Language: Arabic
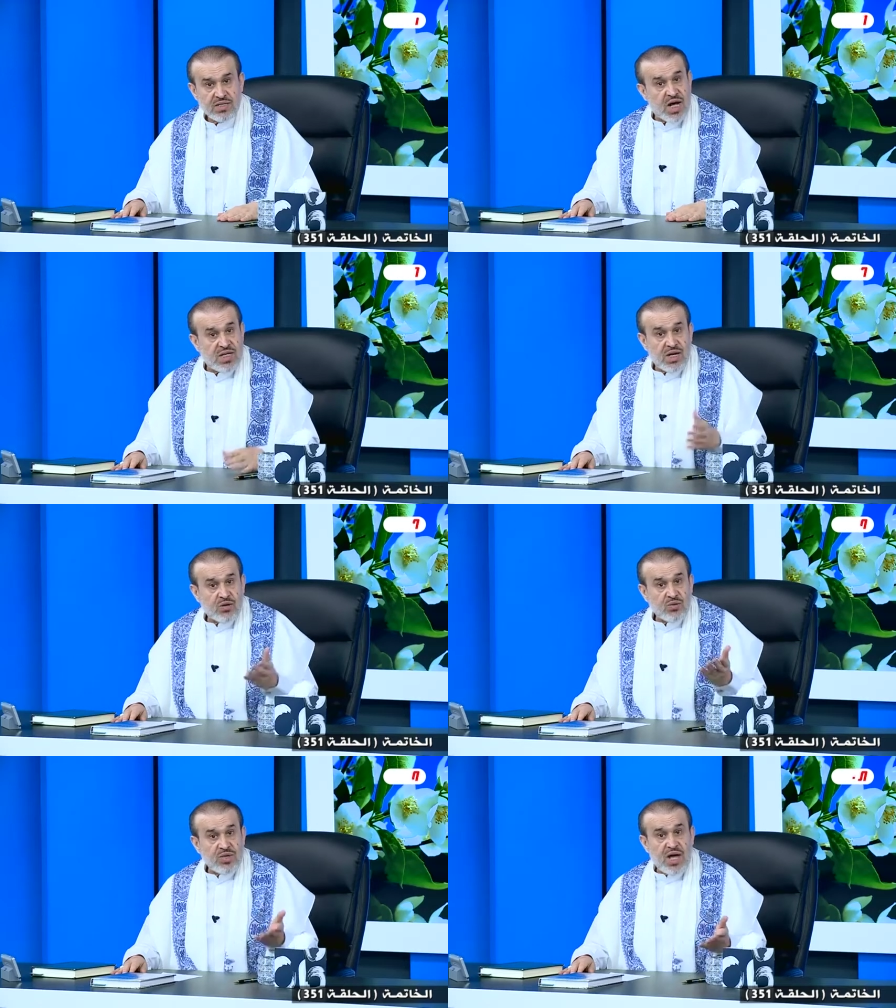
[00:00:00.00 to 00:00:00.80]
أن
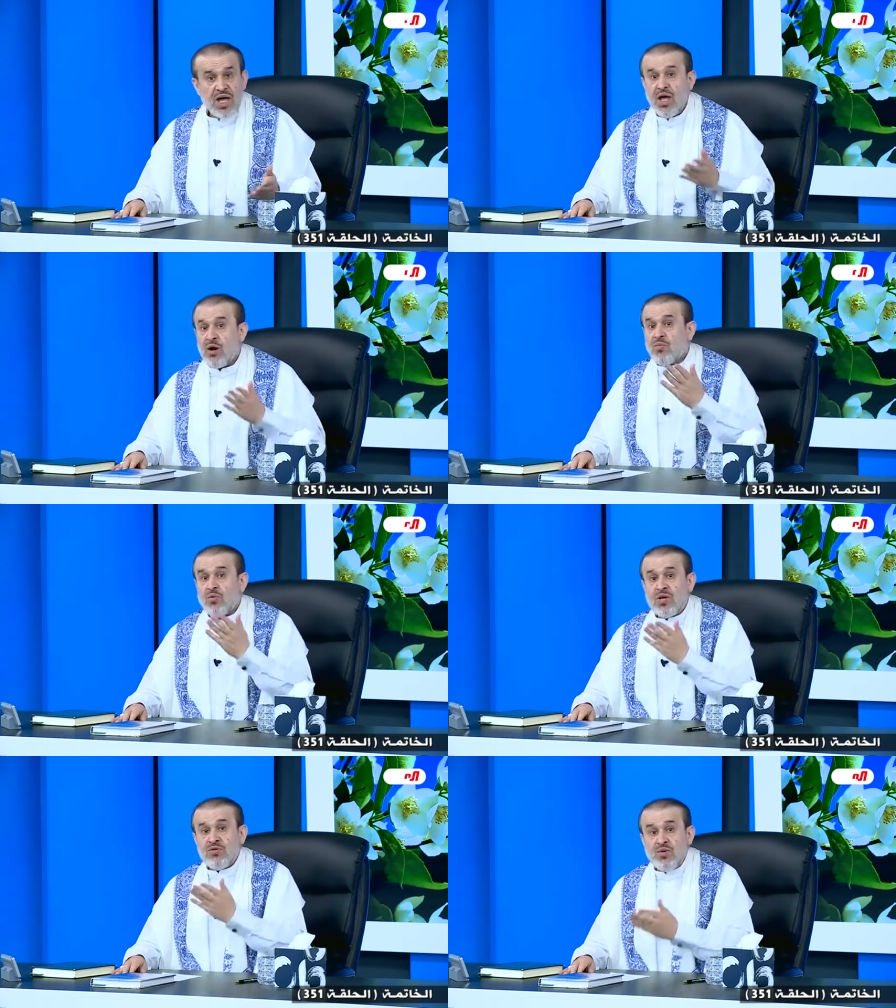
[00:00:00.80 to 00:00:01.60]
يكون
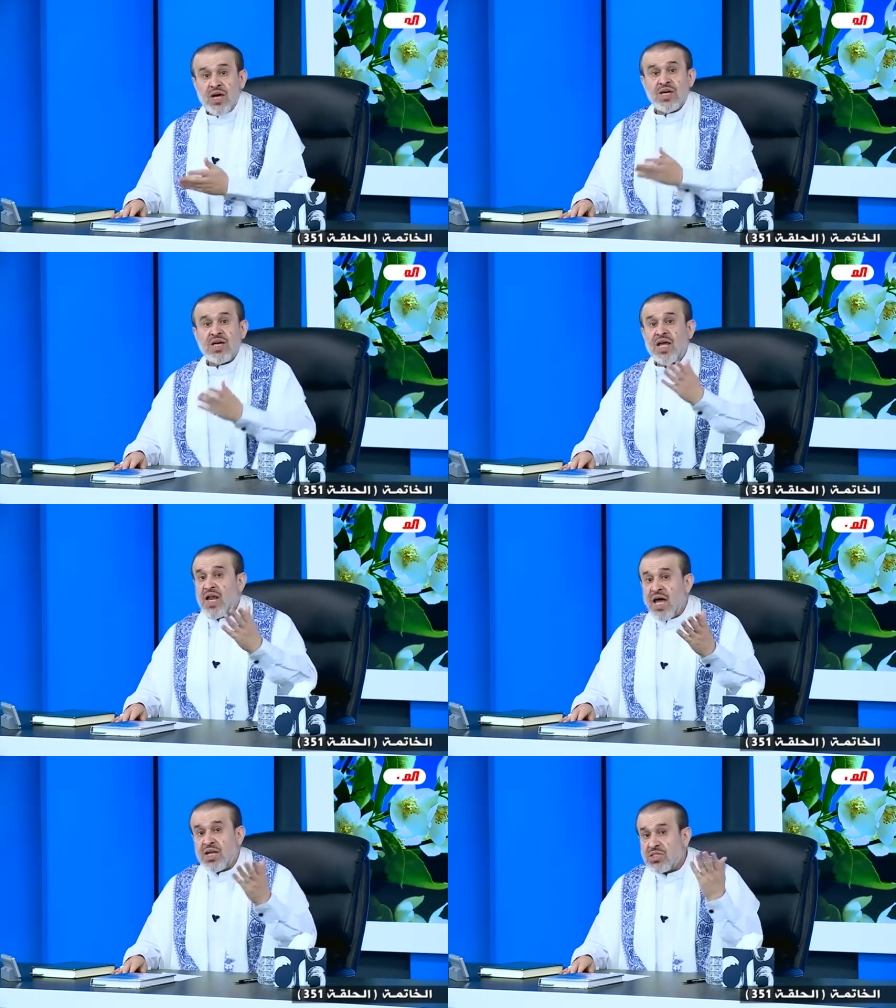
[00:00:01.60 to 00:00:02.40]
منفكا
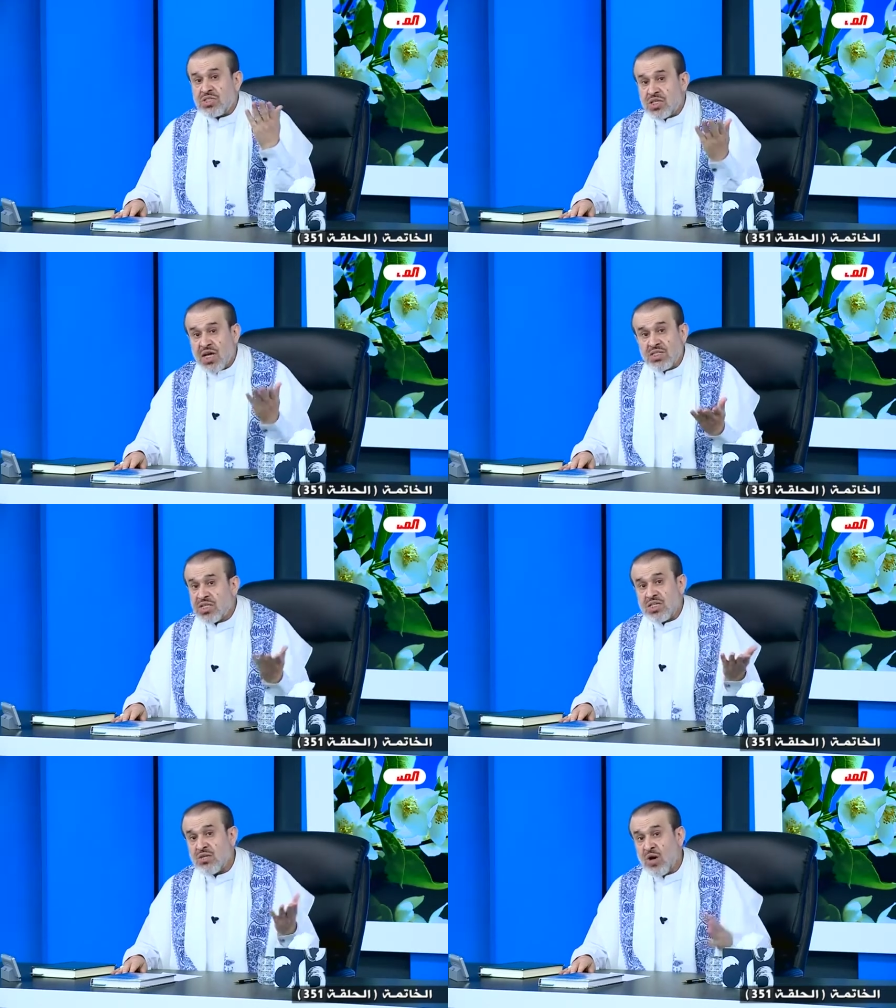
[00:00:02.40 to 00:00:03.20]
عن
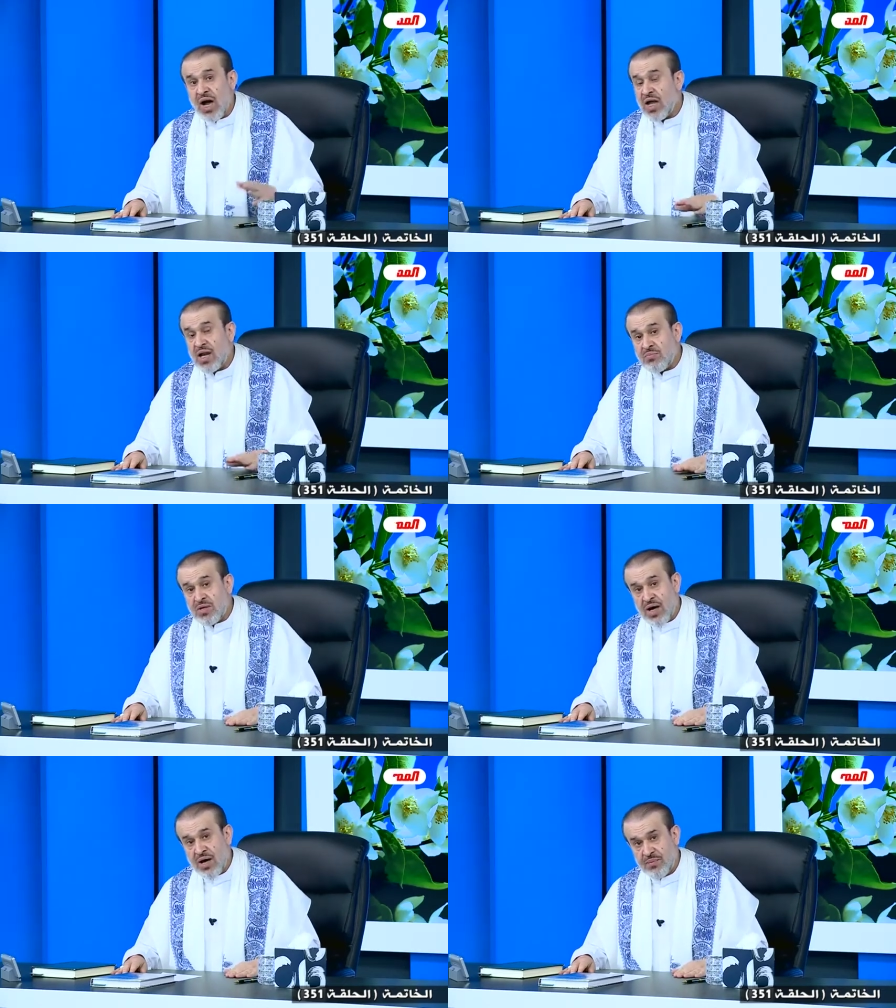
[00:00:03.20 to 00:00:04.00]
السياسة
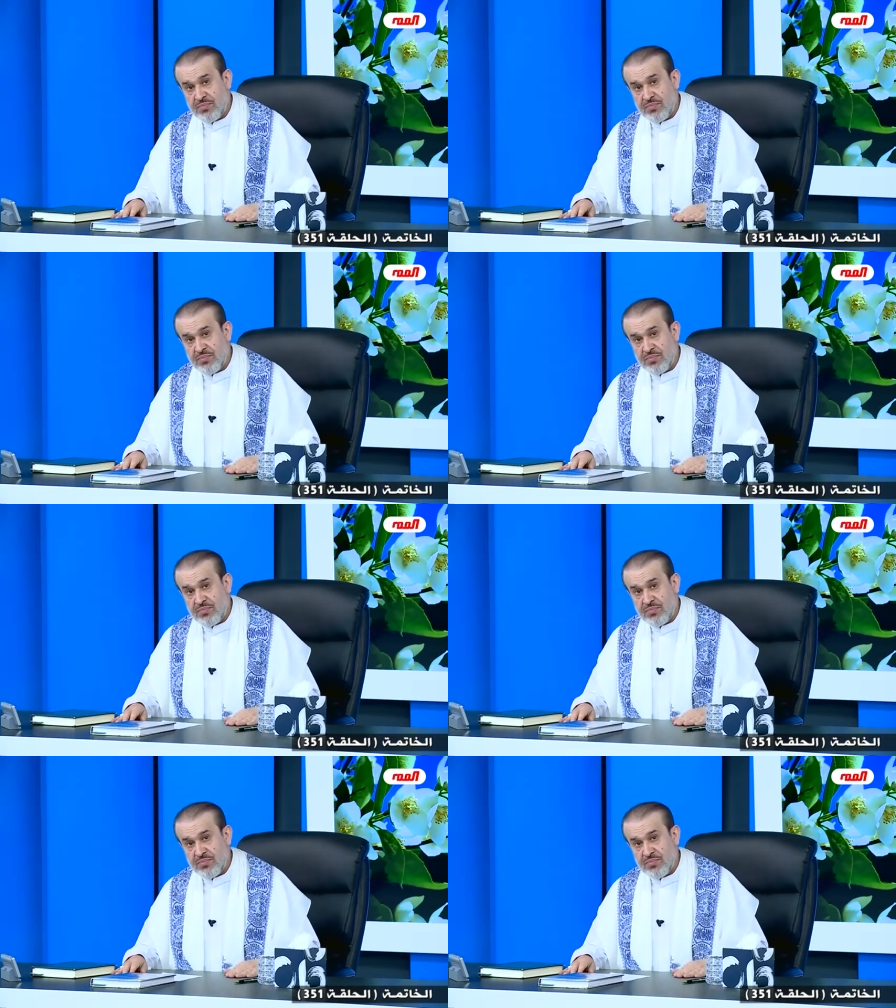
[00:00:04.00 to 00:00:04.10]
وعالمها